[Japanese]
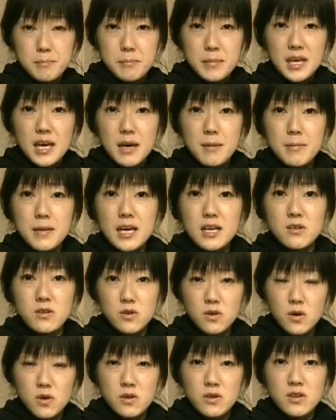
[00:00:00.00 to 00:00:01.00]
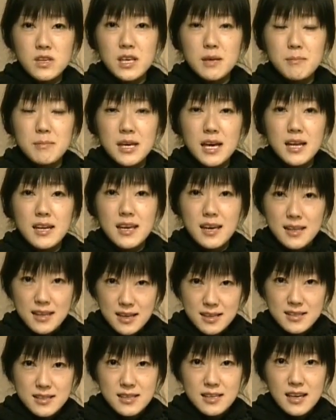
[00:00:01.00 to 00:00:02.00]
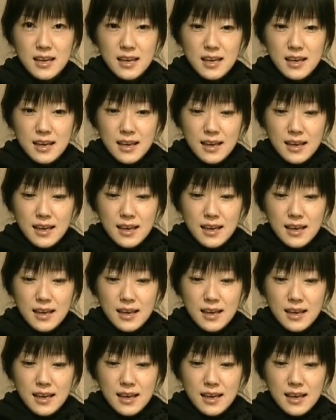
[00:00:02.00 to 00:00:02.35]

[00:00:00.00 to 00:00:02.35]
雅役の釘宮理恵です、